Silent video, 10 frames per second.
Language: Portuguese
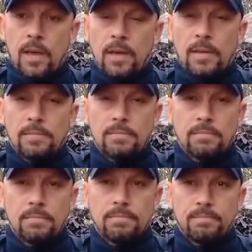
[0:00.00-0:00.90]
É,
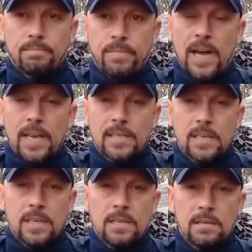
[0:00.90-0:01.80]

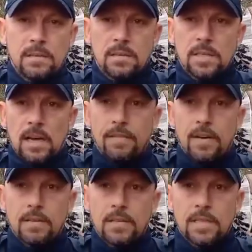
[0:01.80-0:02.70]
parece que
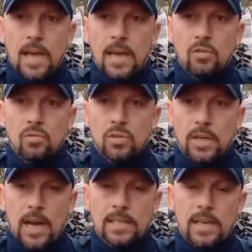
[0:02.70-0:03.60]
estava saindo
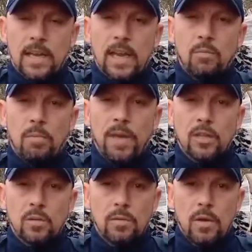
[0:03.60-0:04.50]
de casa naquele
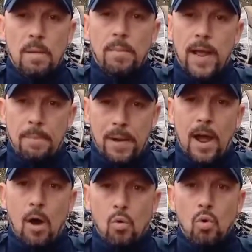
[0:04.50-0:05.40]
momento para ir
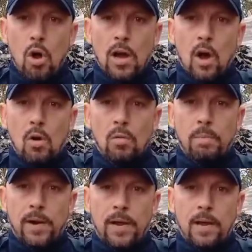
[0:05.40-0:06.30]
para algum
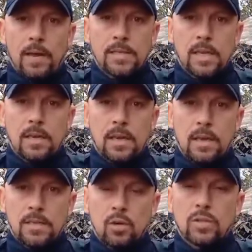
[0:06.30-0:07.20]
local para exe
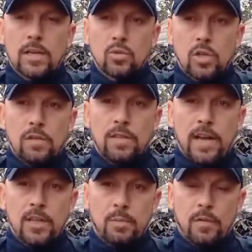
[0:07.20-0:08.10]
executar sua
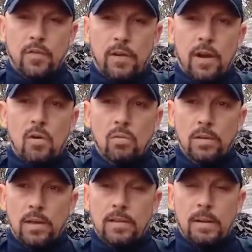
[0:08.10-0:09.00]
atividade profissional,
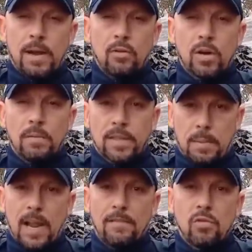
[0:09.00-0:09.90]
que ele trabalha,
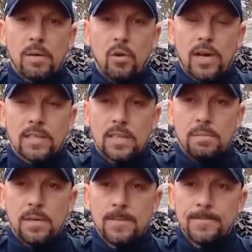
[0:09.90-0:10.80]
trabalhava com caminhão
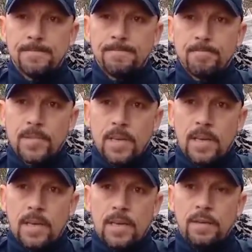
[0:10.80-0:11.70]
caçamba.
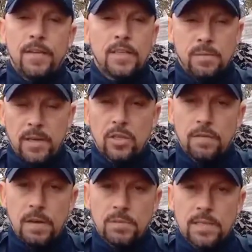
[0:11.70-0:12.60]
É,
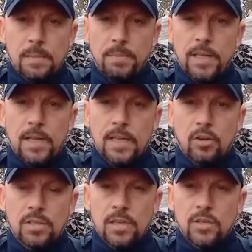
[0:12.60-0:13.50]
infelizmente, tivemos essa perda aqui
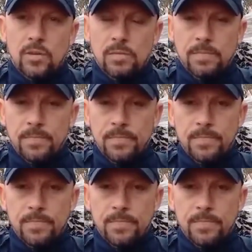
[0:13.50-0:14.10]
da nossa região.